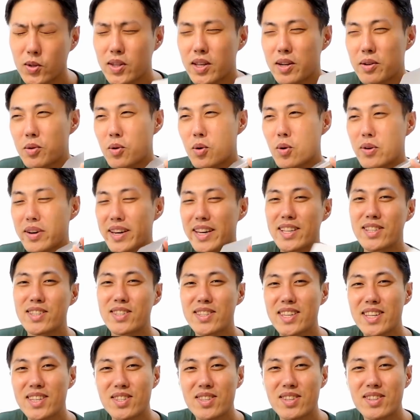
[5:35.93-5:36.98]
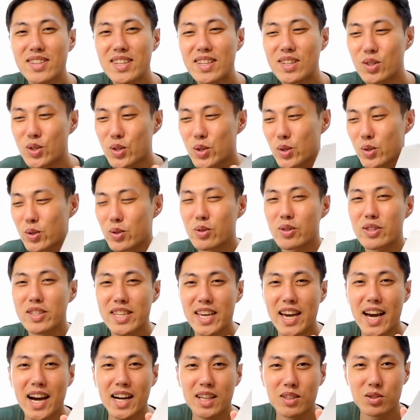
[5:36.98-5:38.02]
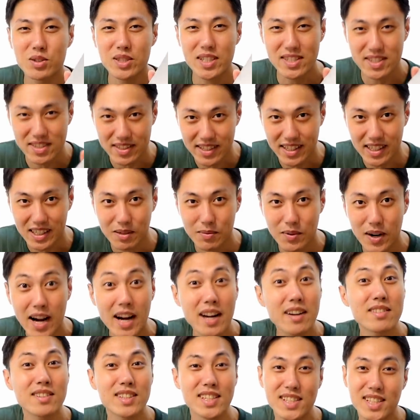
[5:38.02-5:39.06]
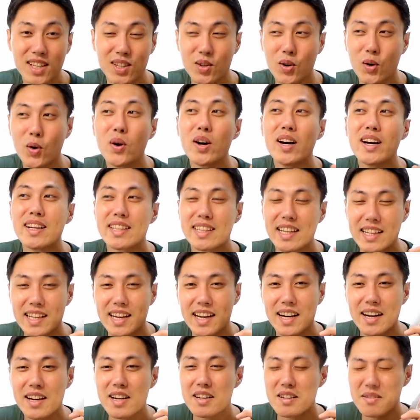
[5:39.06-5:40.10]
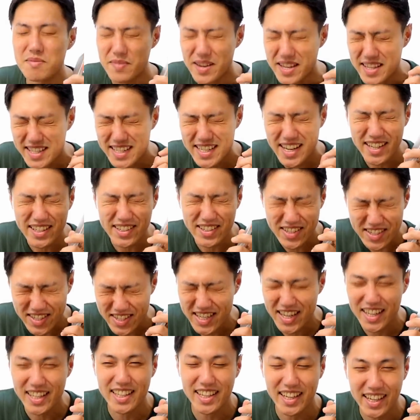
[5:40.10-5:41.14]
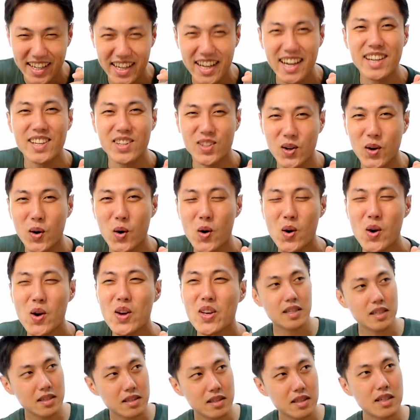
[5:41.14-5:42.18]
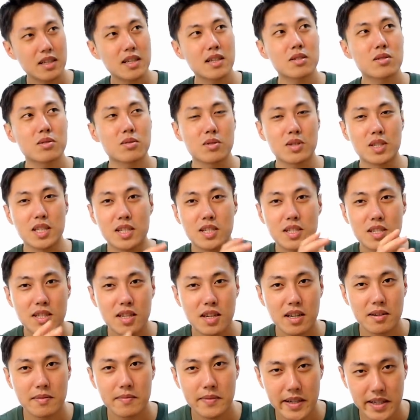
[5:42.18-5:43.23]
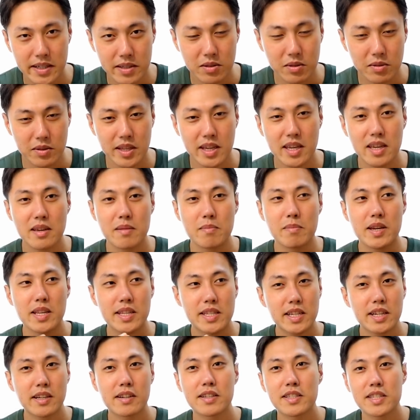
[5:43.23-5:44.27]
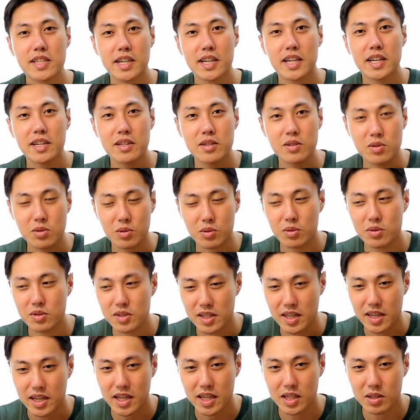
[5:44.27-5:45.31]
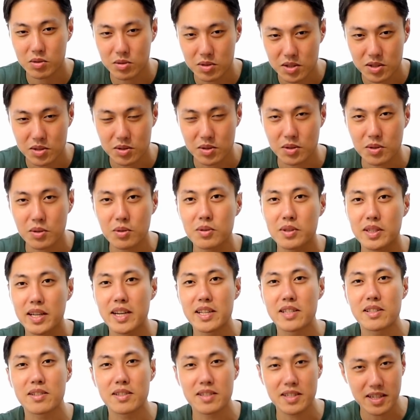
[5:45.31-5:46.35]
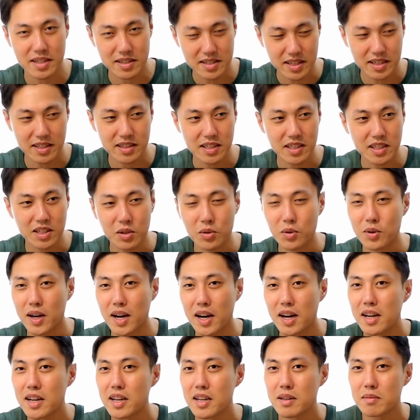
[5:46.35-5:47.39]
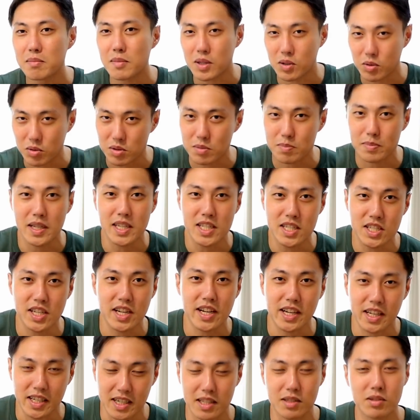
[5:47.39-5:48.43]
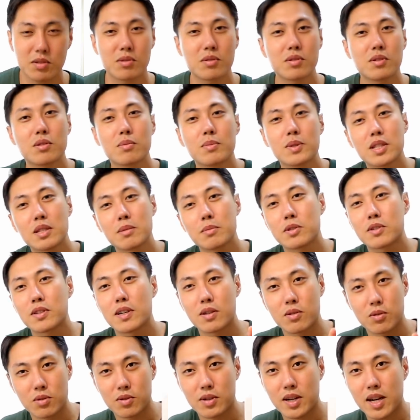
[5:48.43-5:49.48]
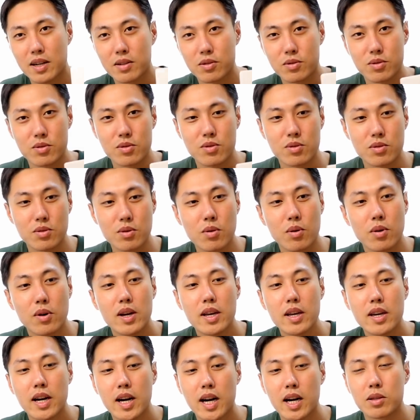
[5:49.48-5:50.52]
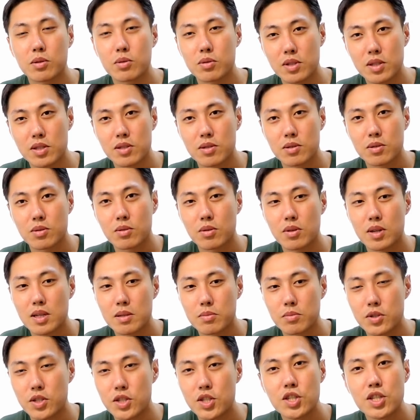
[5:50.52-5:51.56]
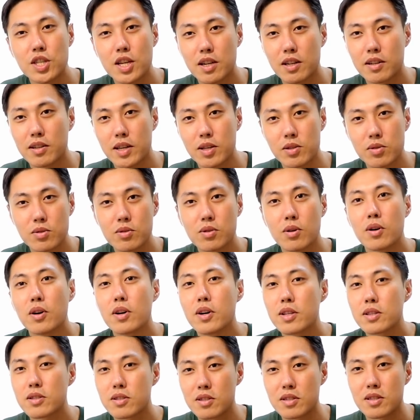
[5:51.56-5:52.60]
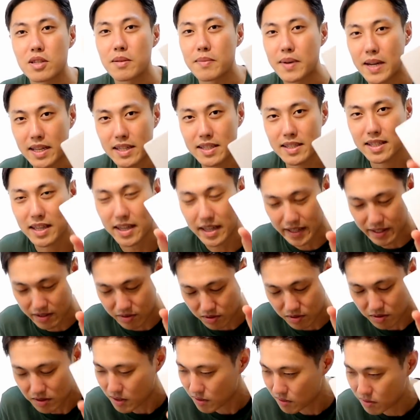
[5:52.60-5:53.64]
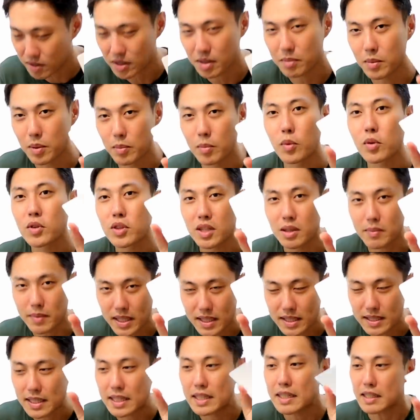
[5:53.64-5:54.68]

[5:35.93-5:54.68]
本当はこう SSD の外付けハードディスクなんかもあるんですけど、ただ、めちゃくちゃ高いと。だったら、その 1TB でめちゃくちゃ軽い外付きハードディスクを大切に扱っていった方が、まあ、コスパいいんじゃないかなというふうに思って僕はこの格薄のハードディスクドライブ 1TB のやつを積んでます。はい、積んでるっていうか、ま持ってま